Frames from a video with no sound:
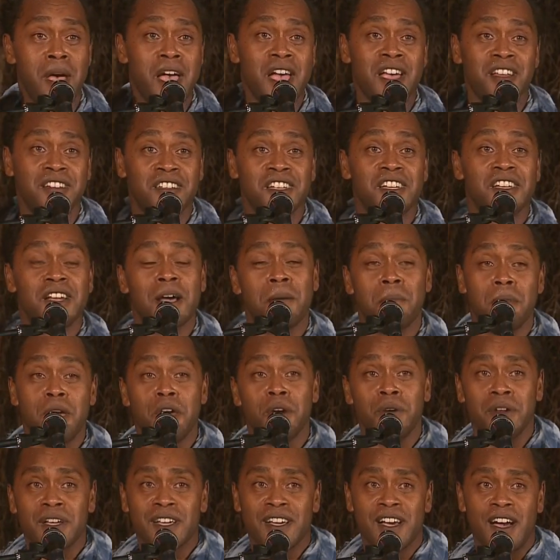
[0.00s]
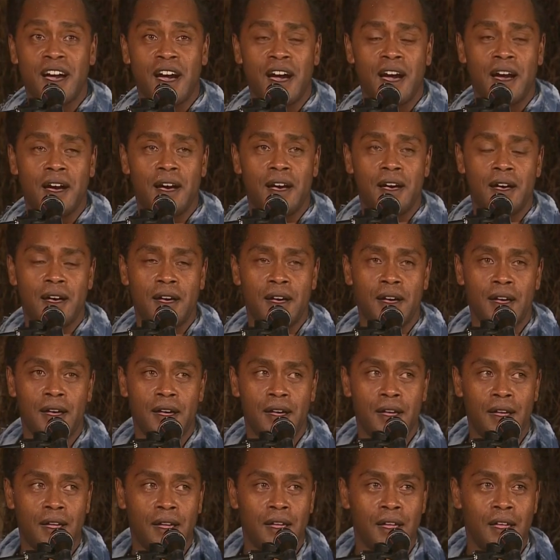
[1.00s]
Made in America.
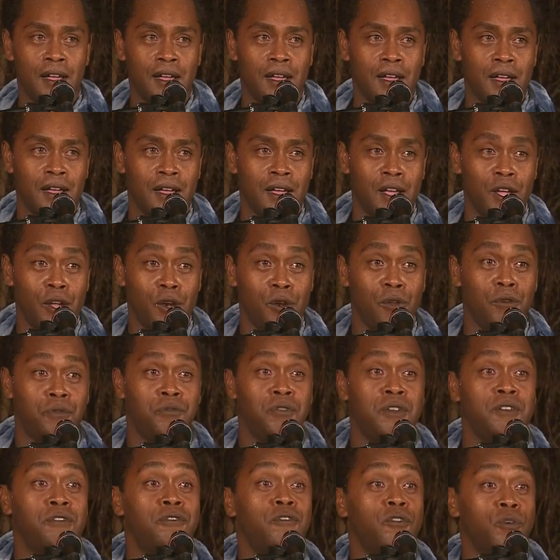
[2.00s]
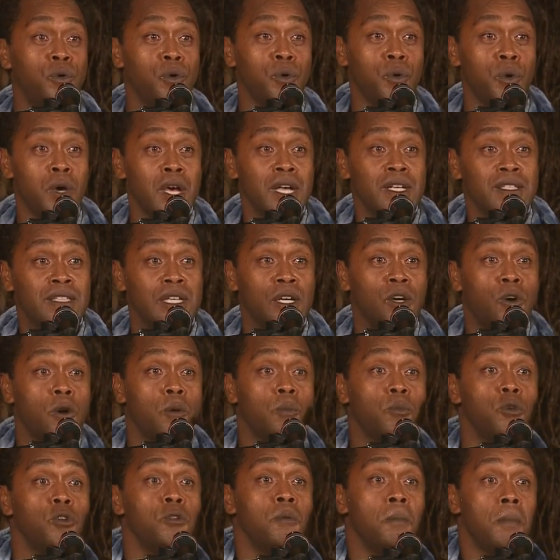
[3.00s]
Le FIFO, c'est
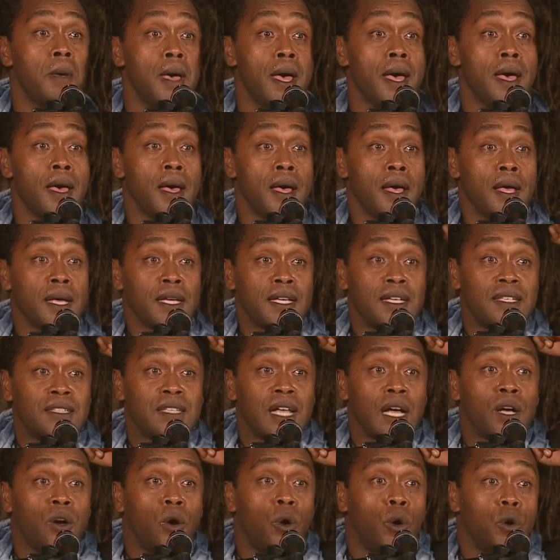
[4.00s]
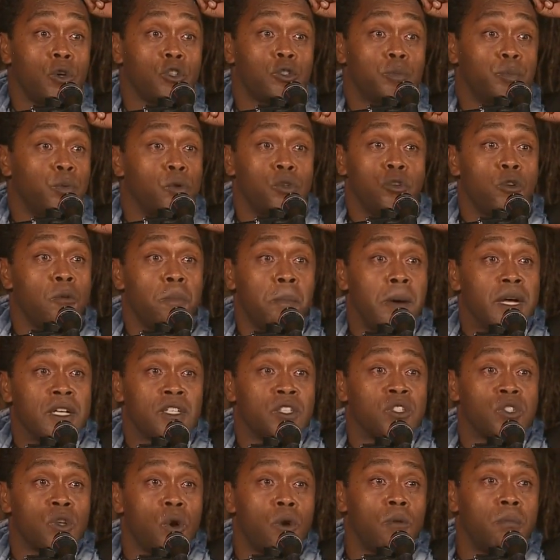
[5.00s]
comme une main qui s'accroche pour ne pas
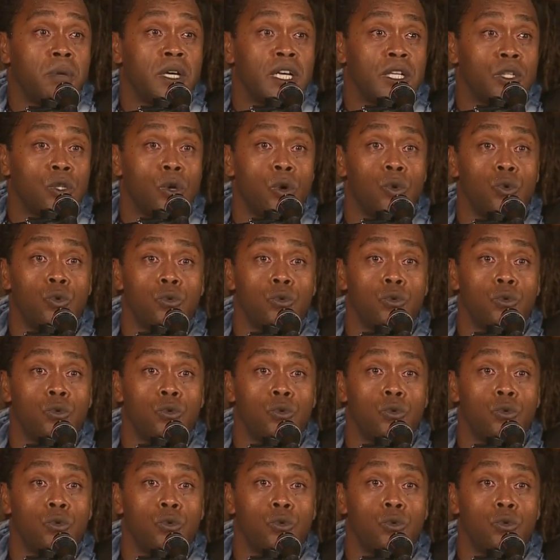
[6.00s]
sombrer dans